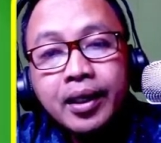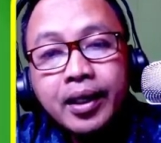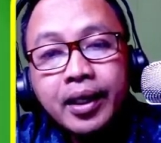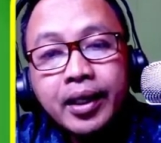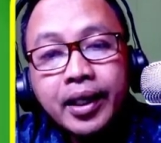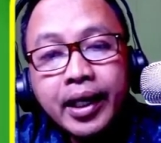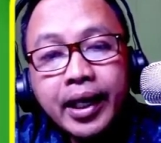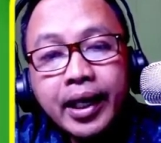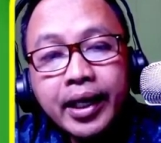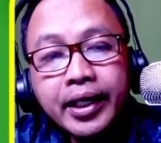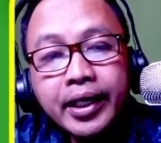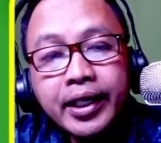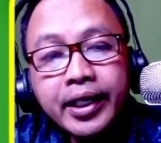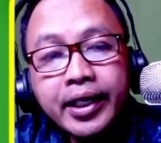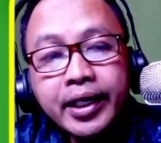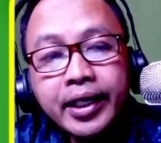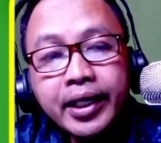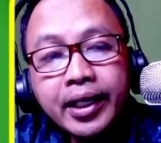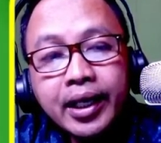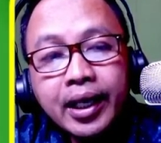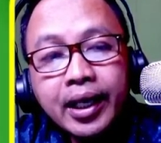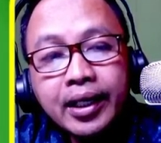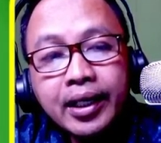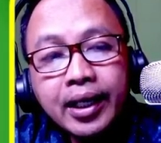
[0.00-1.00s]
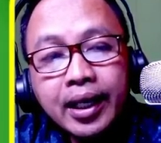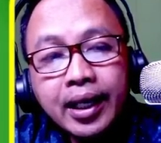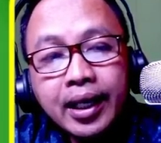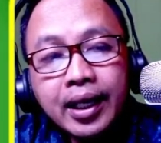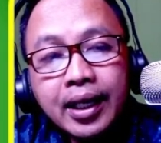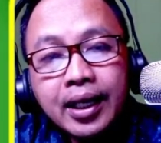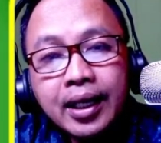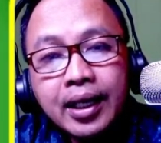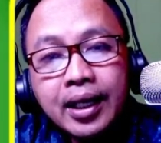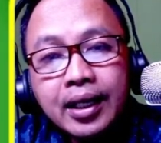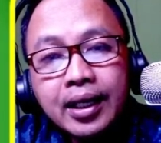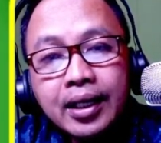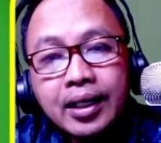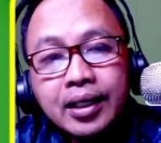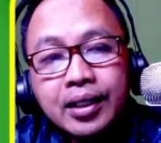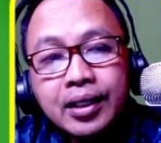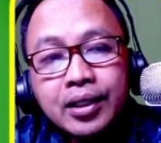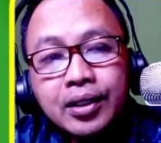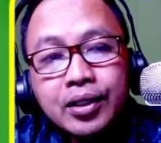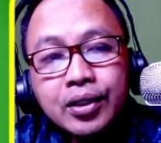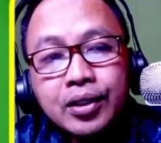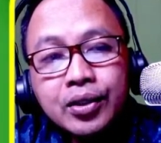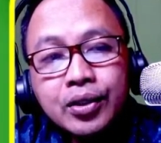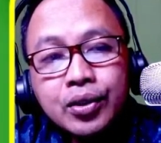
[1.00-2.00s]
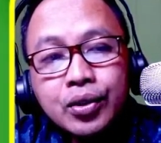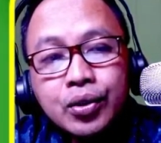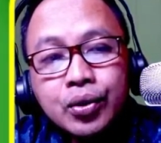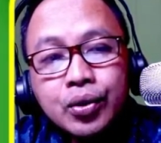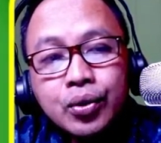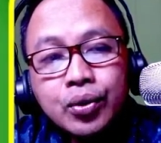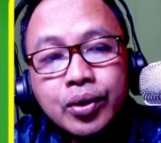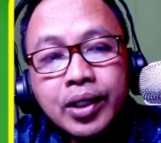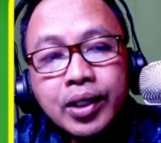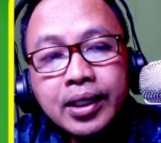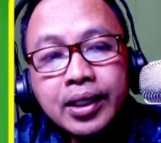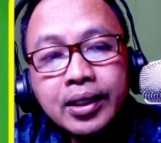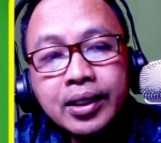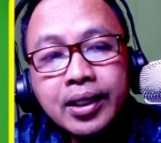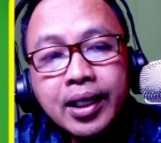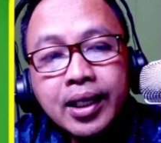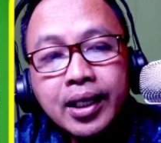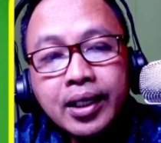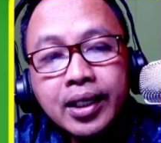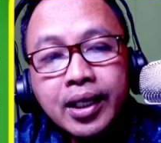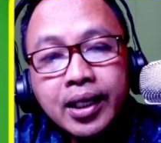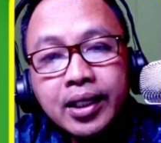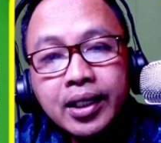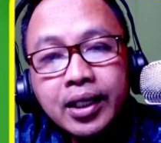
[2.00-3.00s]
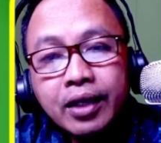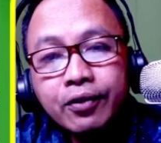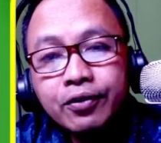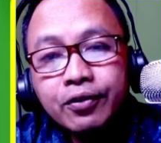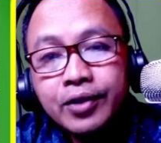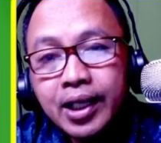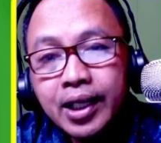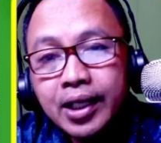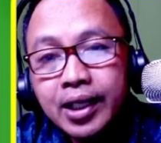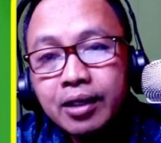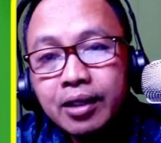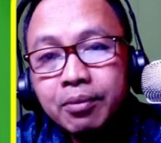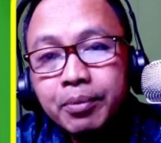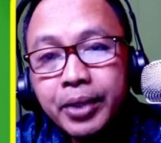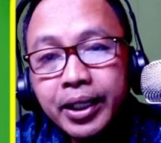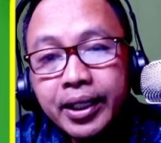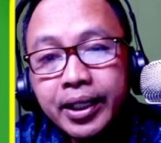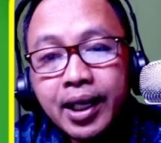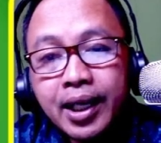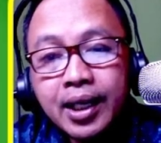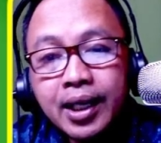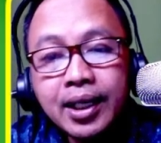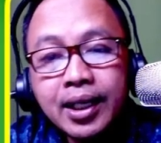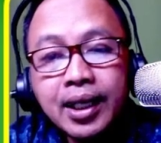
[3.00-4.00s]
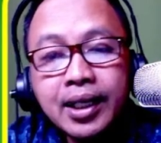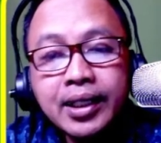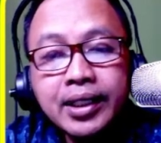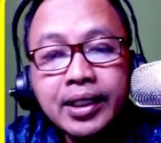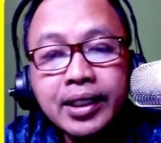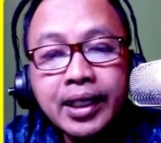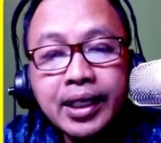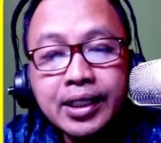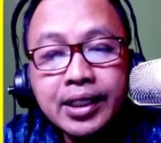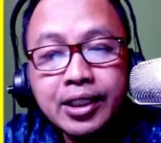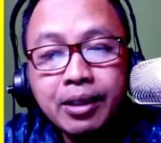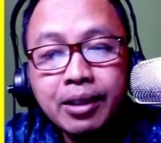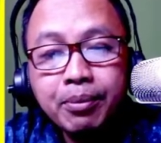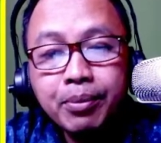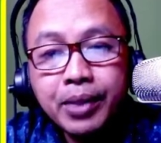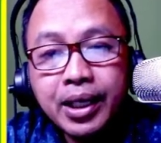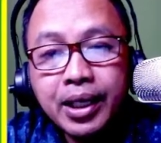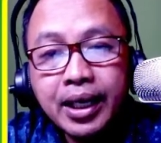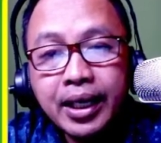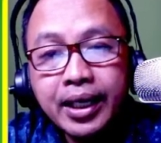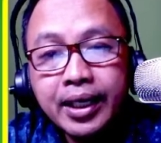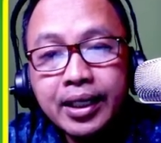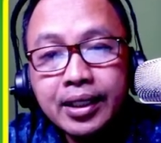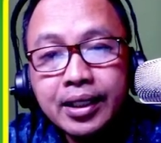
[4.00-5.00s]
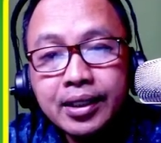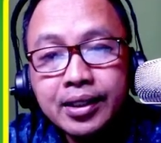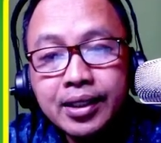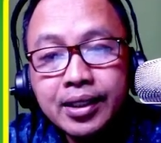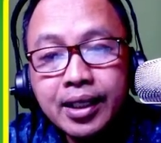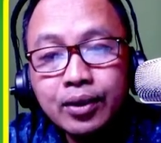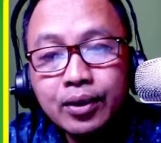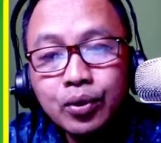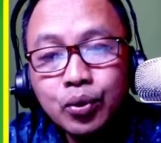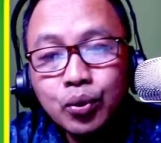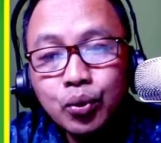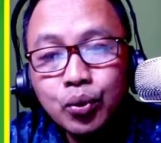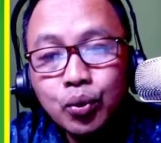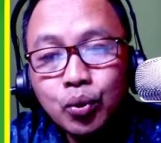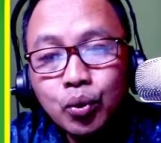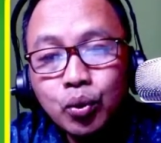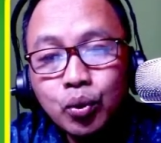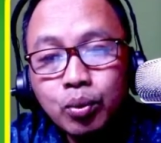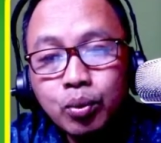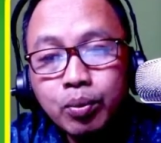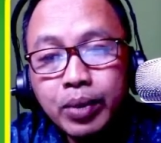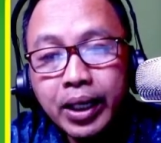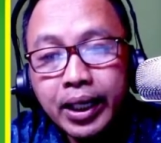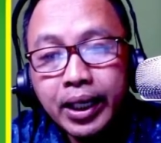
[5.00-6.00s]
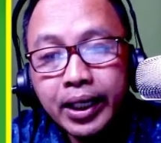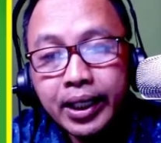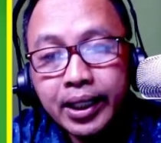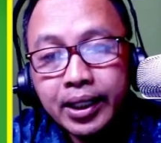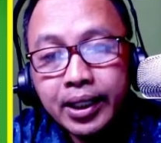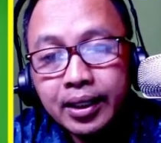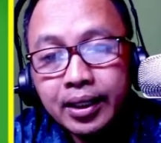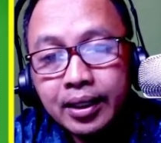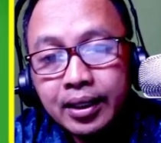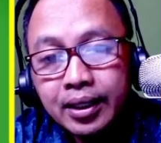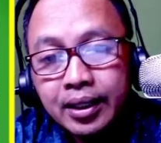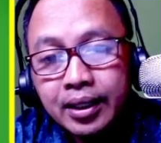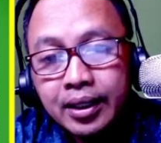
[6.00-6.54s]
Dan ini adalah surat tanda daftar BKK di SMKN 1 Bangil